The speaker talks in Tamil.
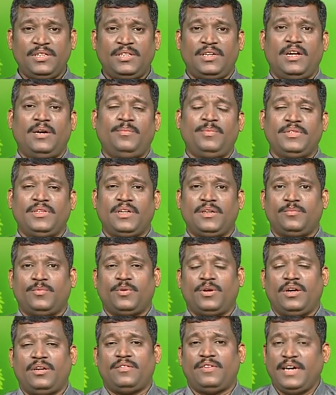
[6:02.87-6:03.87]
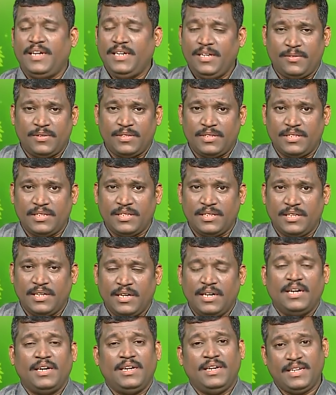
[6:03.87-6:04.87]
இந்த நாற்பத்தாறு பொருளை வாங்கிட்டு வந்து
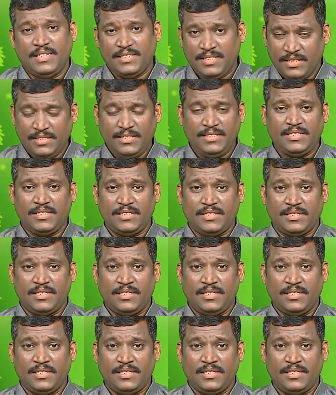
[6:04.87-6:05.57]
நீங்கள் செஞ்சு